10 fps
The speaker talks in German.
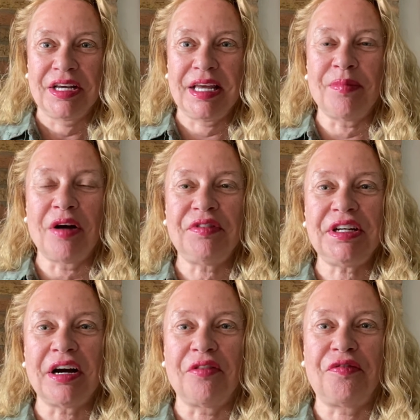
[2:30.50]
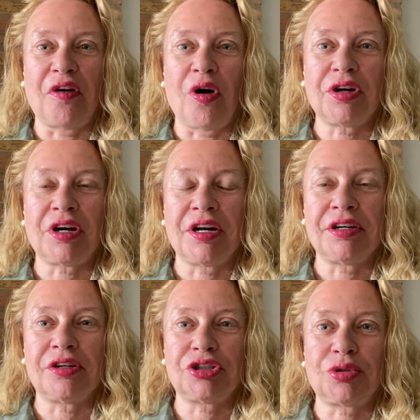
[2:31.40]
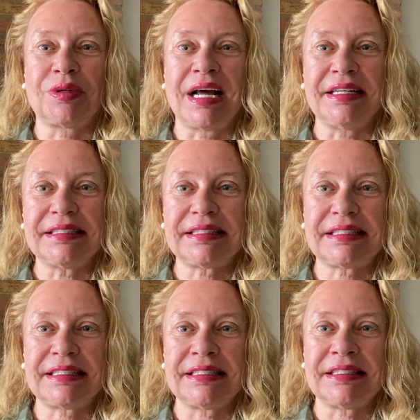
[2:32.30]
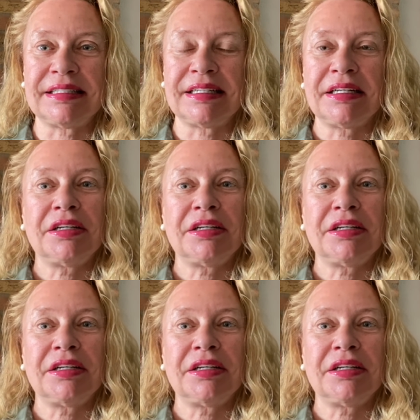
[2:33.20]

Immer wieder fordern Journalisten,